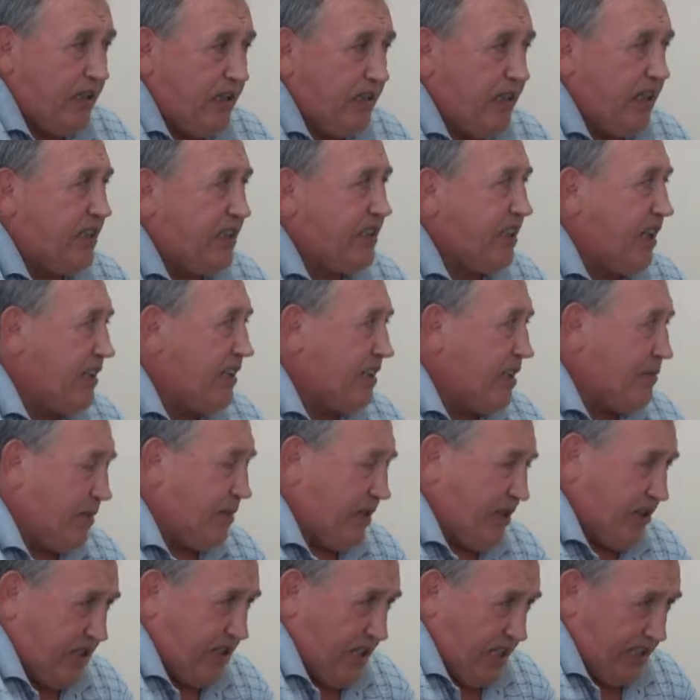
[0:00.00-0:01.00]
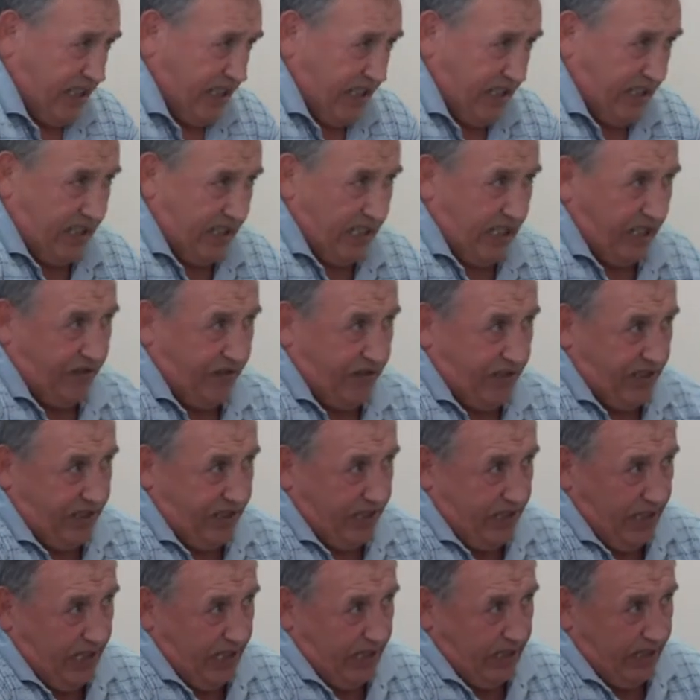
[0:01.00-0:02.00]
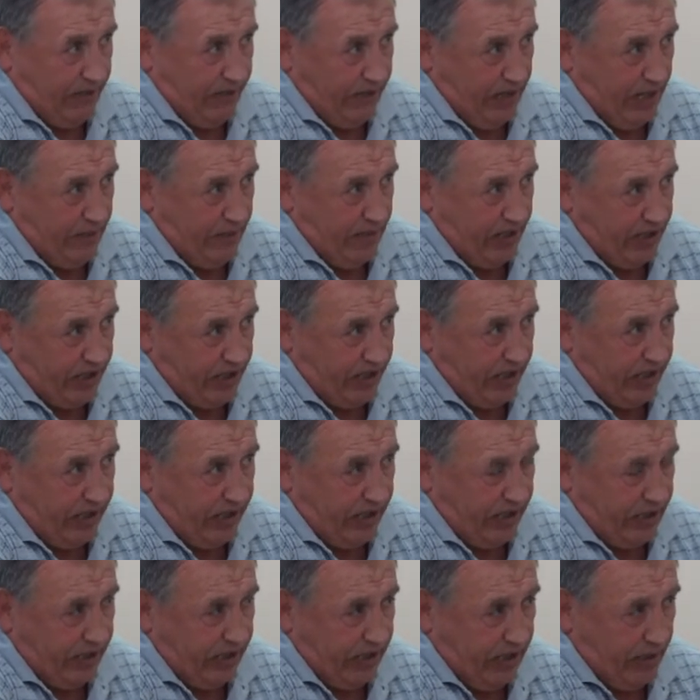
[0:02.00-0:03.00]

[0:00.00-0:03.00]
На открытой площадке стоят все две машины,